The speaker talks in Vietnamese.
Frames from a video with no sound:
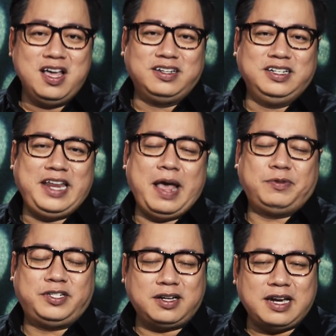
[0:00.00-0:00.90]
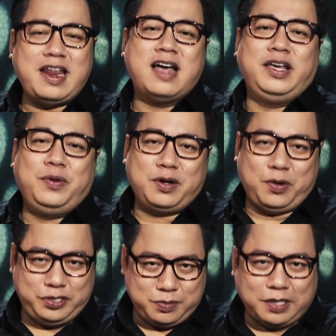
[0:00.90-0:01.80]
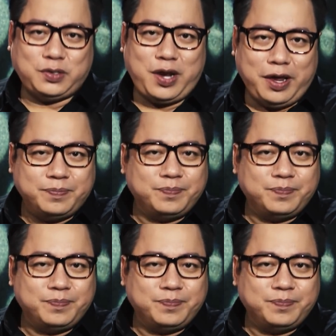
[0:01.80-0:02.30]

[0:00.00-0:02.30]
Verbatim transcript: người đẹp rất là đáng yêu đang ngồi trước mặt tôi đây.